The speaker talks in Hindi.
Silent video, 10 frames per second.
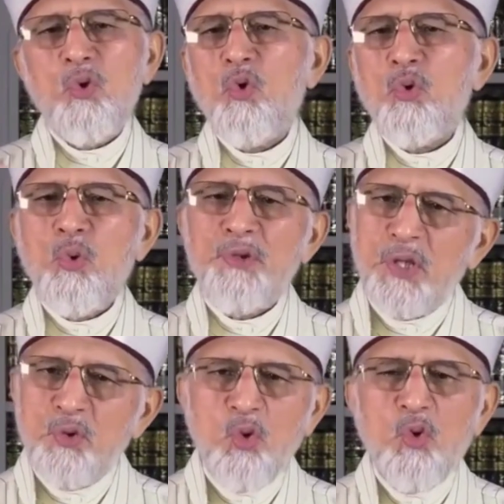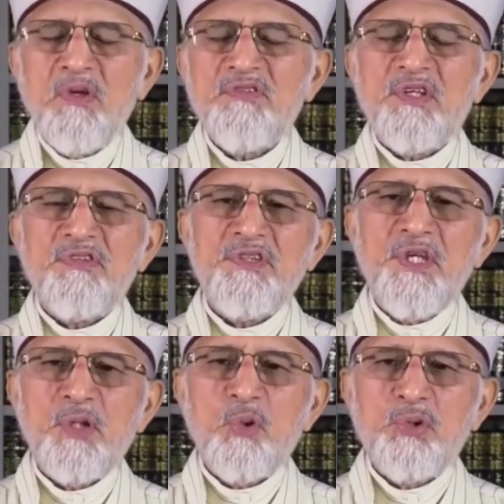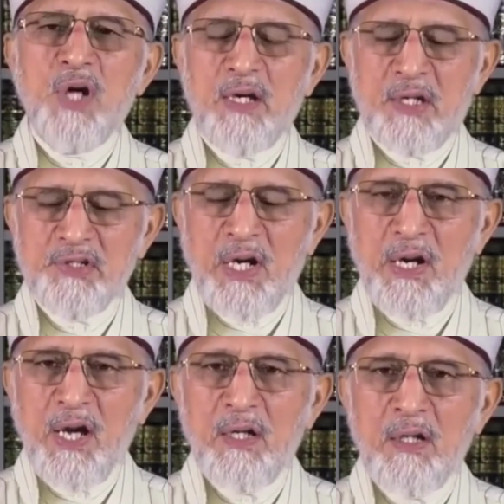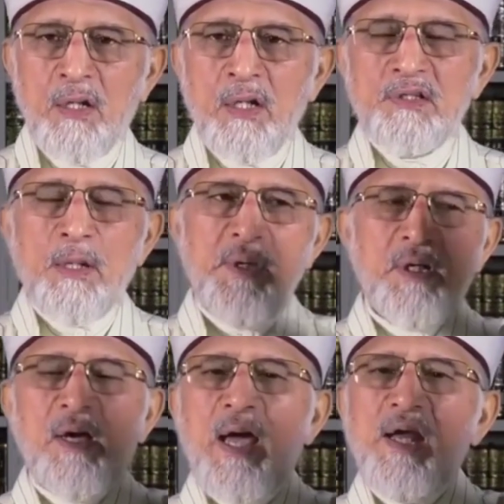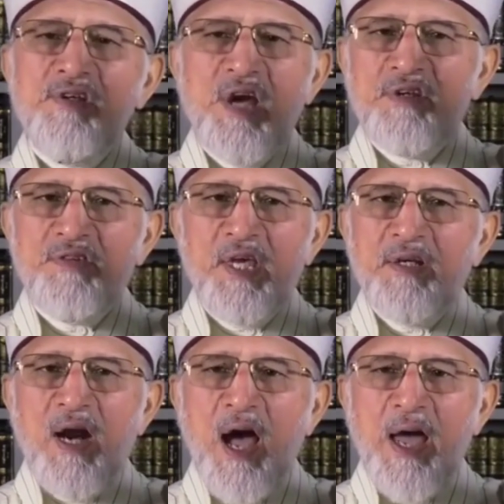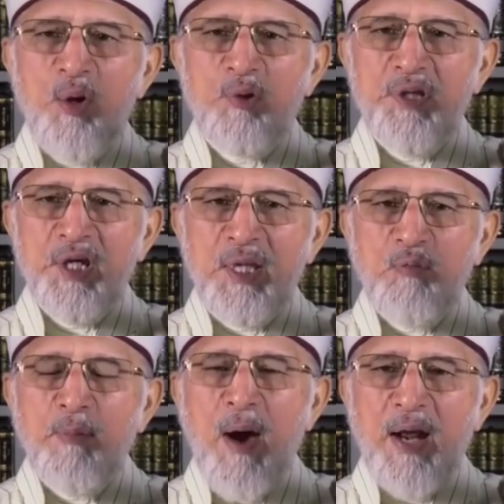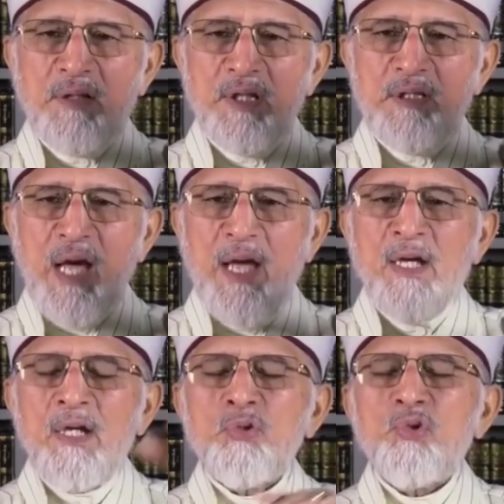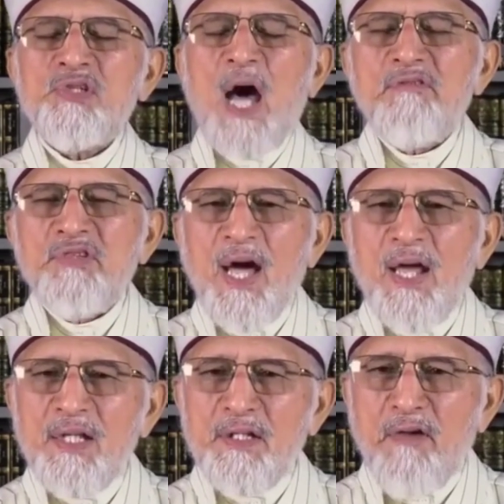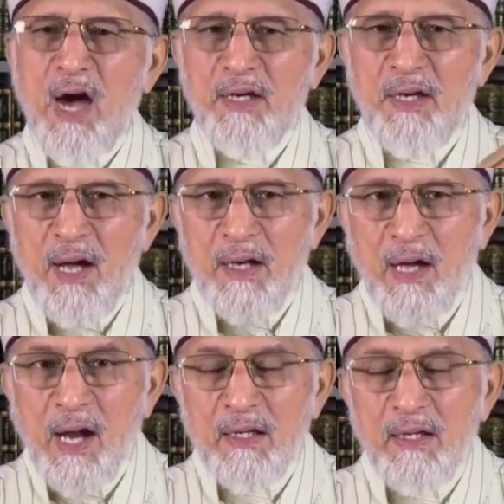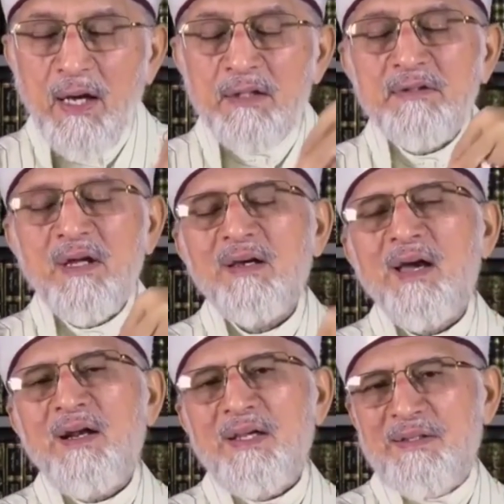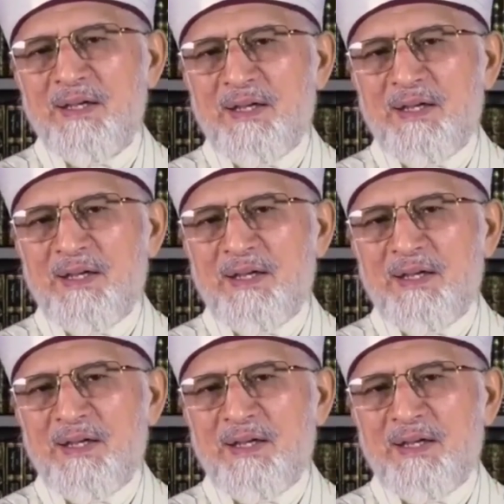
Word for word: दोनों को या दोनों में से किसी एक को उठा के चलना जब एक गैर शख्स देख रहा है और देख के मुबारक देता है तो साफ जाहिर है ये वाक़ घर के अंदर का नहीं